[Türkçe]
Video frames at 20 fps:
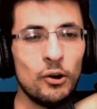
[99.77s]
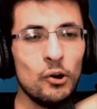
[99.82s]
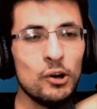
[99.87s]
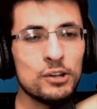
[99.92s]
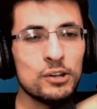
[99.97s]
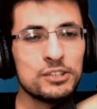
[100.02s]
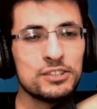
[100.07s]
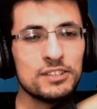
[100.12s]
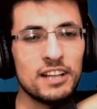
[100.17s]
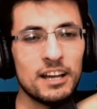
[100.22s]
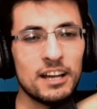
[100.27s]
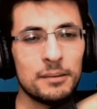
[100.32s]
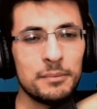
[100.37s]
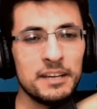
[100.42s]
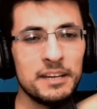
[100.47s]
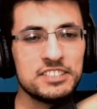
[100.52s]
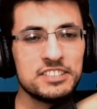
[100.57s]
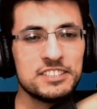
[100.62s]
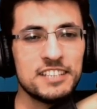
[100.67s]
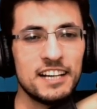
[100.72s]
Okçular
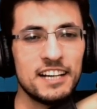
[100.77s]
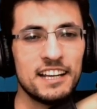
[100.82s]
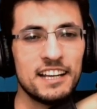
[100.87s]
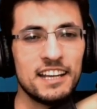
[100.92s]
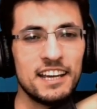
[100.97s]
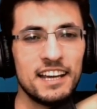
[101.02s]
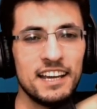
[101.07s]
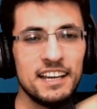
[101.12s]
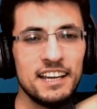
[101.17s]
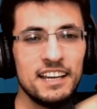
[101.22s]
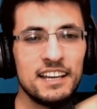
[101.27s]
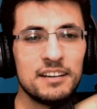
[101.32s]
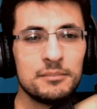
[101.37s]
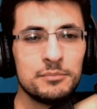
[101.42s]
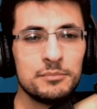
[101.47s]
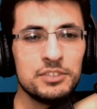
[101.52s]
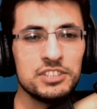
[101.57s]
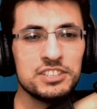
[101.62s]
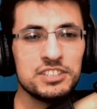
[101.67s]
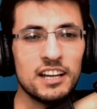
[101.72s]
5 tane,
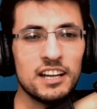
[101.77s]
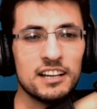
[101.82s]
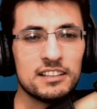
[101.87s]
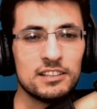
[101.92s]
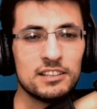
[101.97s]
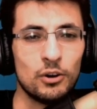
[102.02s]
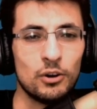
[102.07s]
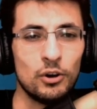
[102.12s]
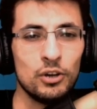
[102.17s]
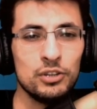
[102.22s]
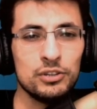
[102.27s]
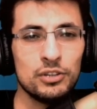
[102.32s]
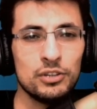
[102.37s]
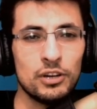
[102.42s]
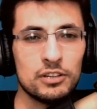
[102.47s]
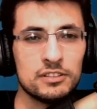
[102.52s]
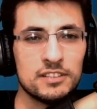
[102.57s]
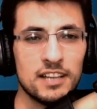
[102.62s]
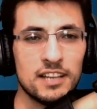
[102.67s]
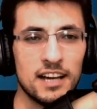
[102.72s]
mızraklı
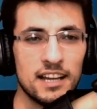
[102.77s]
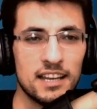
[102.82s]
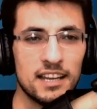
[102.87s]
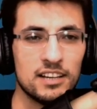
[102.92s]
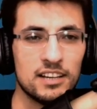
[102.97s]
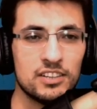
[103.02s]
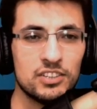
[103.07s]
14 tane,